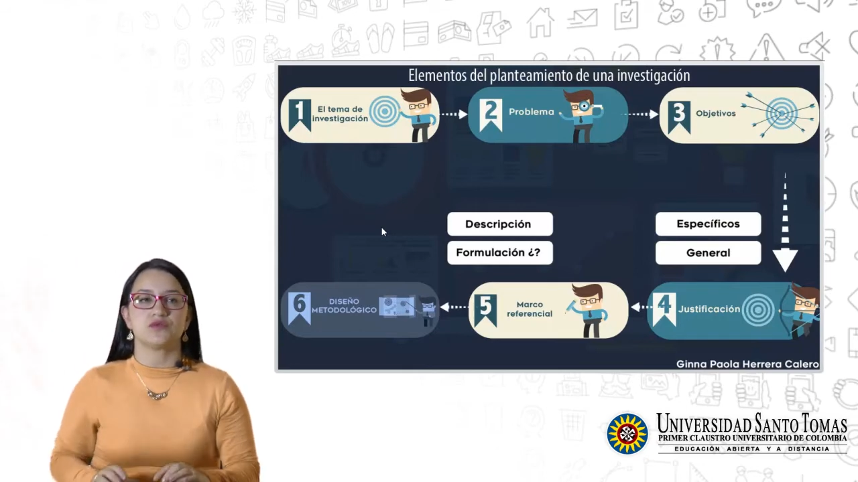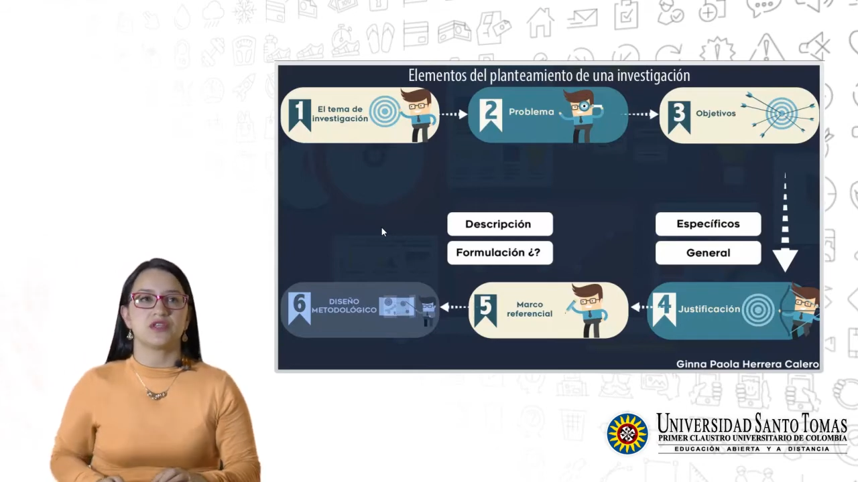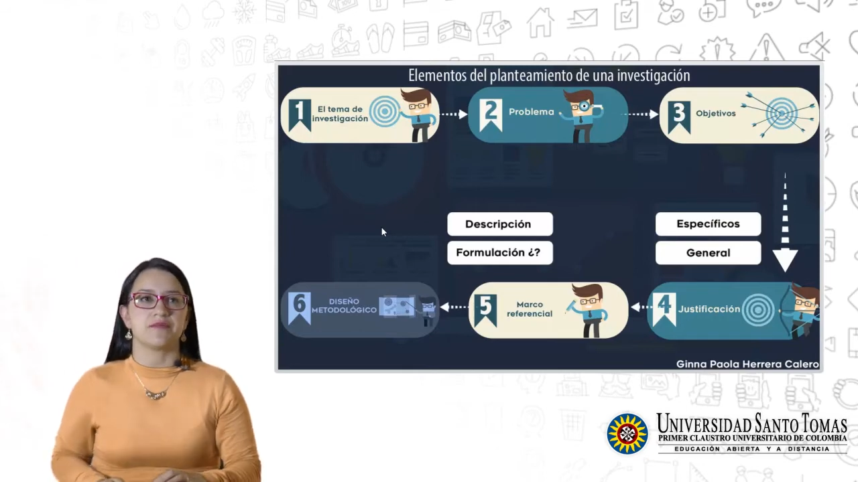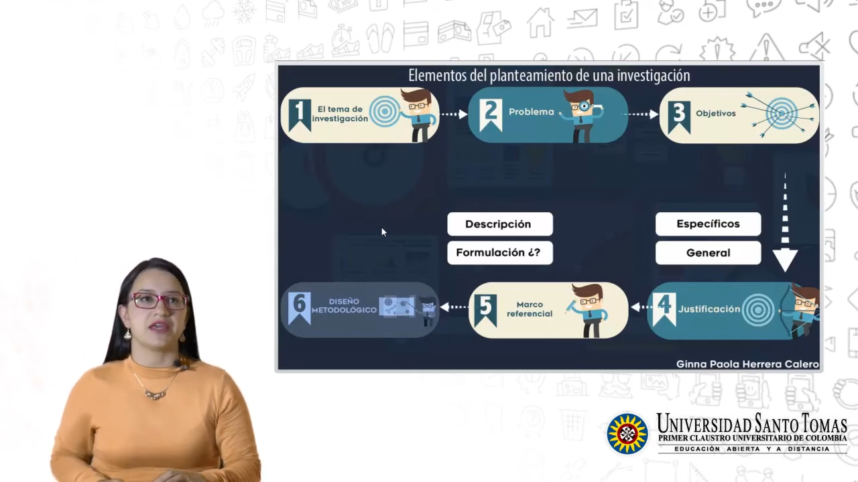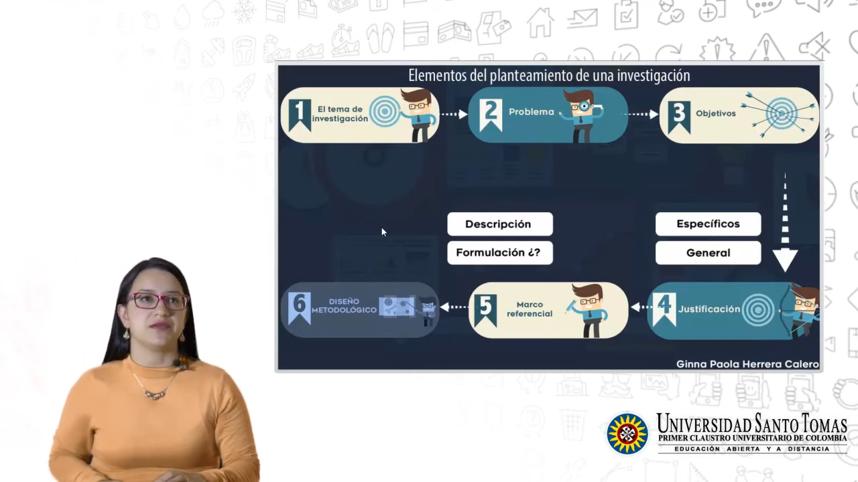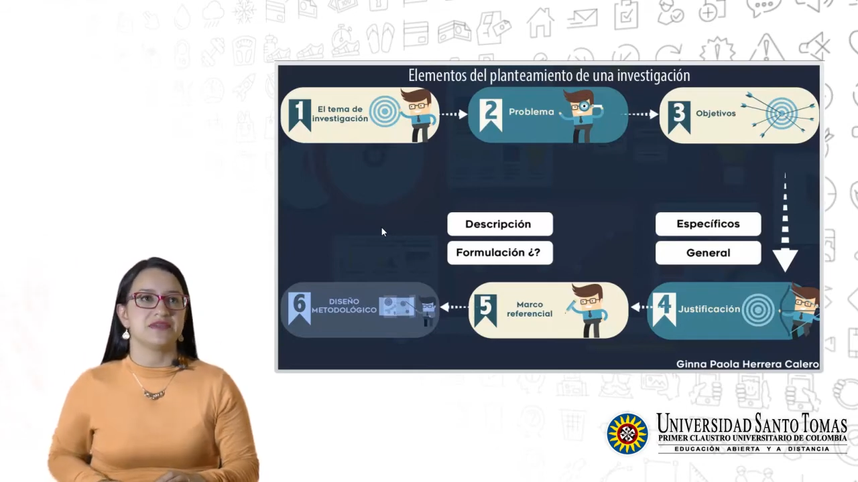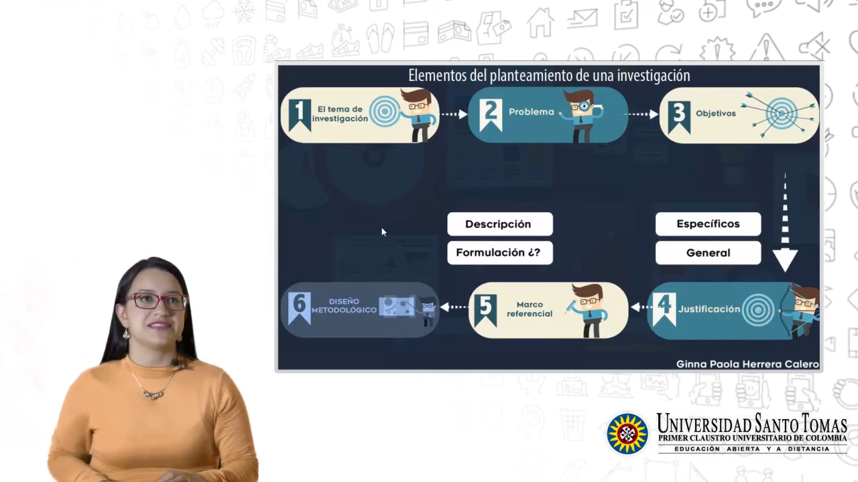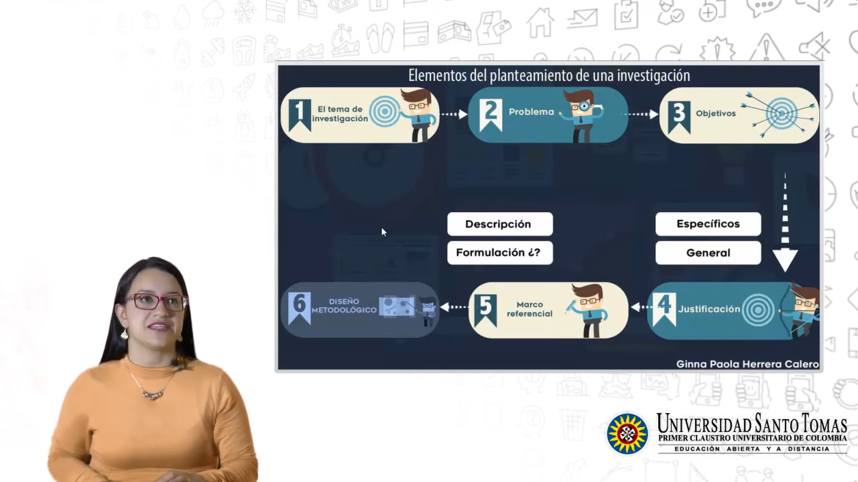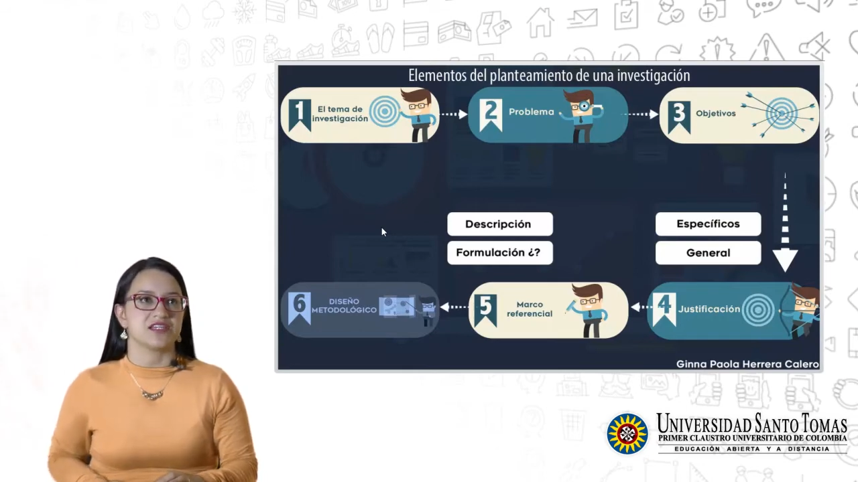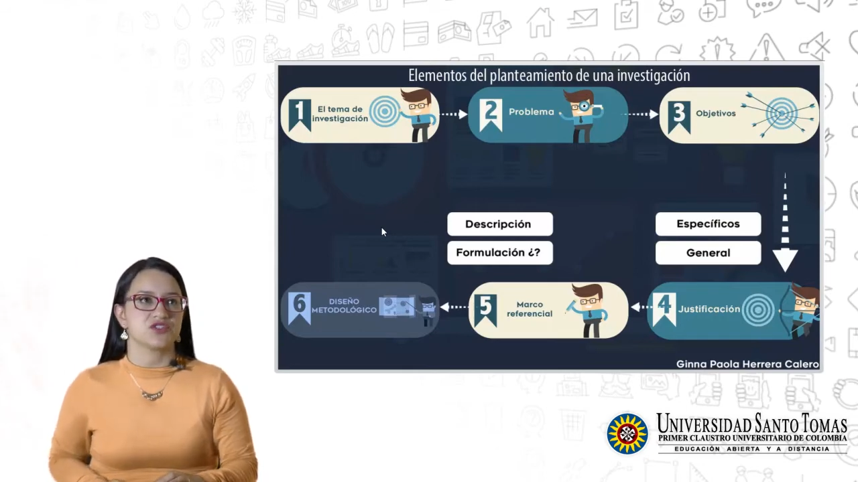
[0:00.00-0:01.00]
un tema de
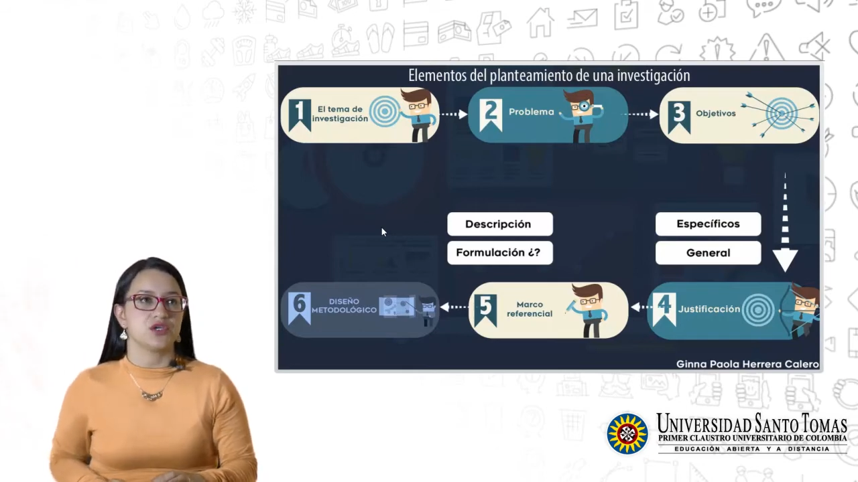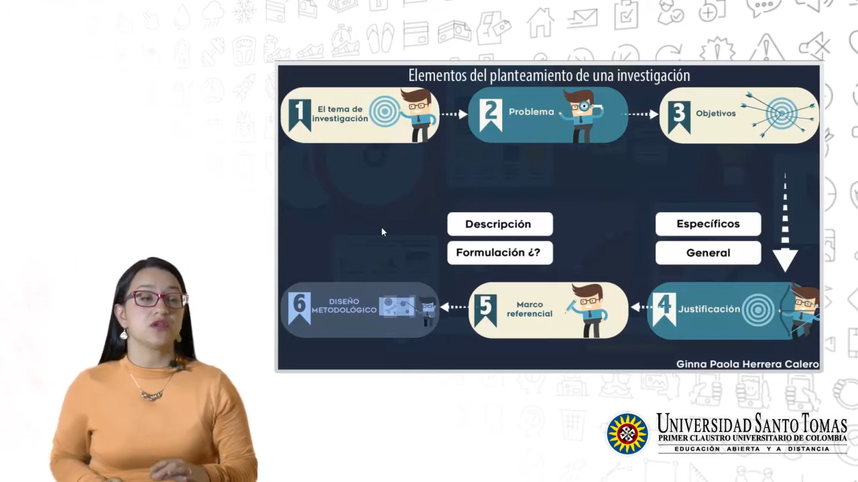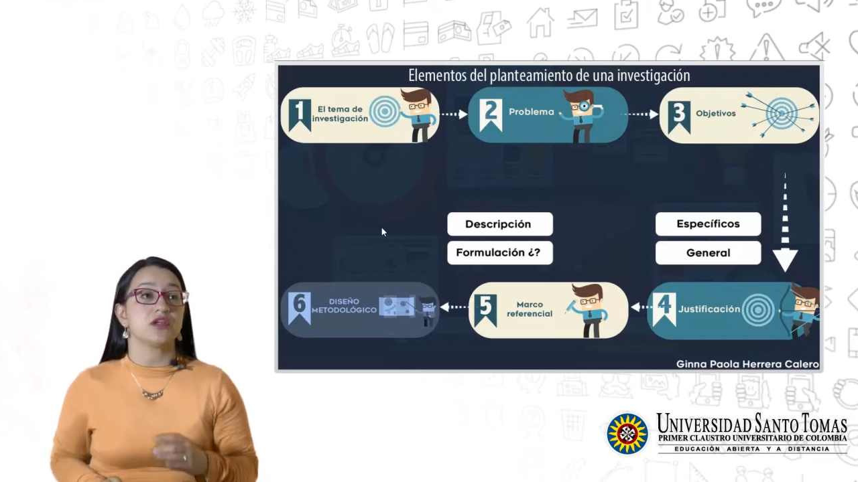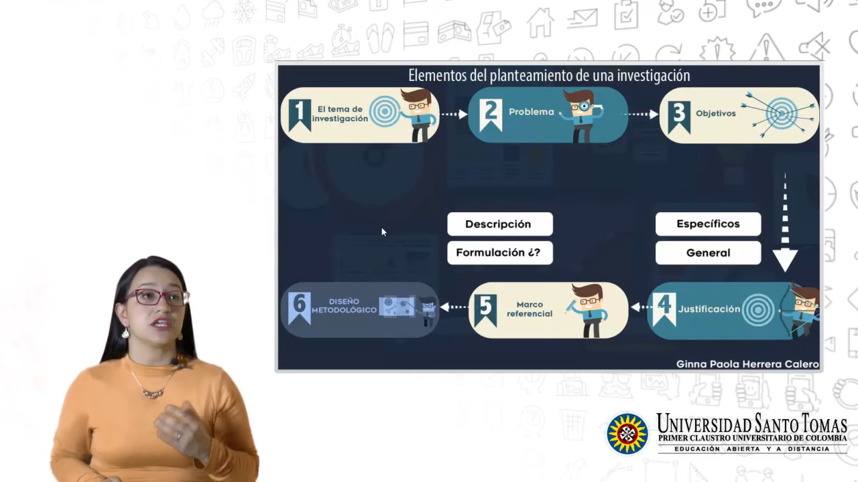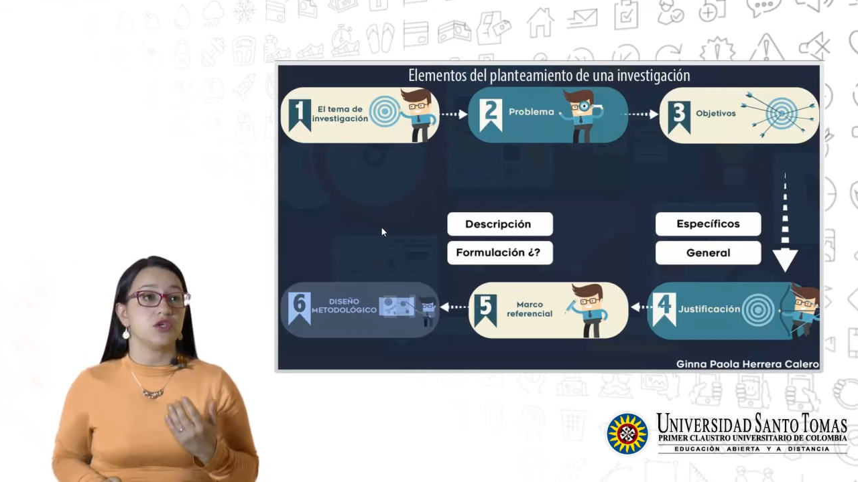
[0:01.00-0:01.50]
investigación